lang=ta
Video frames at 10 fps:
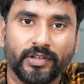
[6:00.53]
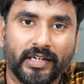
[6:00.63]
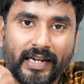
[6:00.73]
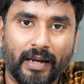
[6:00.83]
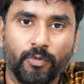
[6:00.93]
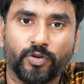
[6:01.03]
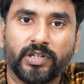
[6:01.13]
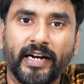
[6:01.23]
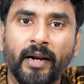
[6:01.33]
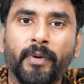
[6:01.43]
அந்த
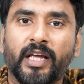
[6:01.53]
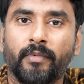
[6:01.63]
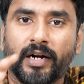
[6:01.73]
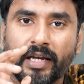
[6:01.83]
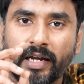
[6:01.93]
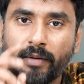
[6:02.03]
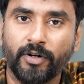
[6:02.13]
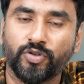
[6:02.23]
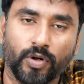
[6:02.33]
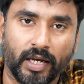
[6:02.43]
டேப்லோஸில் இடம்பிடிக்க மாட்டாங்க
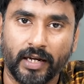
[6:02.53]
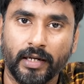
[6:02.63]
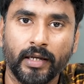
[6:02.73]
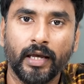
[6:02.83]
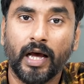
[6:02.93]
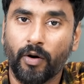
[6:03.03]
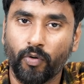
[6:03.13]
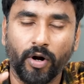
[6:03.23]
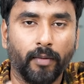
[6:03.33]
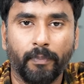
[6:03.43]
அப்படின்னு சொல்லிட்டாங்க
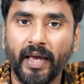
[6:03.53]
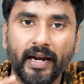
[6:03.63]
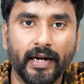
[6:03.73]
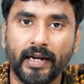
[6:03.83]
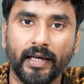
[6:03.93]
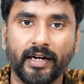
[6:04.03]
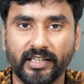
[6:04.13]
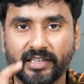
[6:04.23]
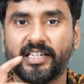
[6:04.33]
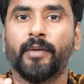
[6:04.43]
அவங்களுடைய பேர் இல்லை
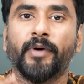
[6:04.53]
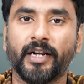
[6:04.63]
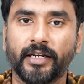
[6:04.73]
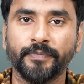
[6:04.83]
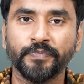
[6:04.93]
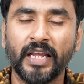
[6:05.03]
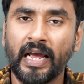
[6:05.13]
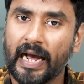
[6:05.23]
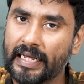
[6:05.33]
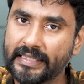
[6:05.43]
ரிஜெக்ட் செய்யப்பட்டிருக்கு
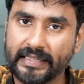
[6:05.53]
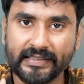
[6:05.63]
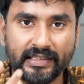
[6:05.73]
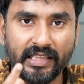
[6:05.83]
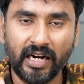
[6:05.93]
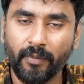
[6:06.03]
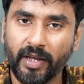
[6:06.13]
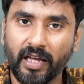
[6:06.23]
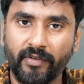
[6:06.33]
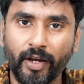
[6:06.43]
அதுக்கு
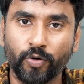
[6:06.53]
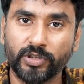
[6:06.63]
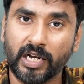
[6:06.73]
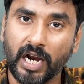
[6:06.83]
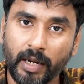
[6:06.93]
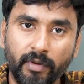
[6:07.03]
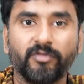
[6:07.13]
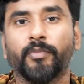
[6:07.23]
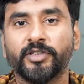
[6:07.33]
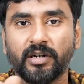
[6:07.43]
சித்தராமையாவே கொஞ்சம்
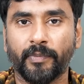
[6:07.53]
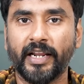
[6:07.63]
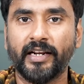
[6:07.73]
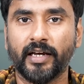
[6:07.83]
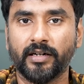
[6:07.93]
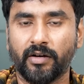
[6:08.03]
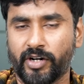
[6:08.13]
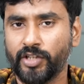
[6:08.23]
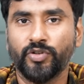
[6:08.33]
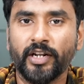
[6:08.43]
கடுமையாக விமர்சனம் பண்ணியிருக்காரு
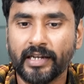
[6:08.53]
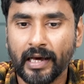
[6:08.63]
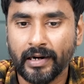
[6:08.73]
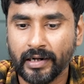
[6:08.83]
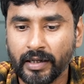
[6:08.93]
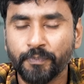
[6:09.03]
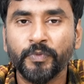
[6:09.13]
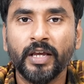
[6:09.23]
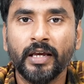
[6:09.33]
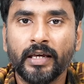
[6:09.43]
அவர் என்ன சொல்லியிருக்காருன்னா
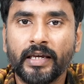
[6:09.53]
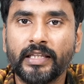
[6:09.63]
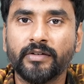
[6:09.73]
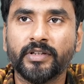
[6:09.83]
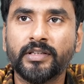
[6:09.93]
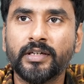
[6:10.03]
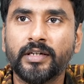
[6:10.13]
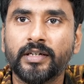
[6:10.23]
இது வந்து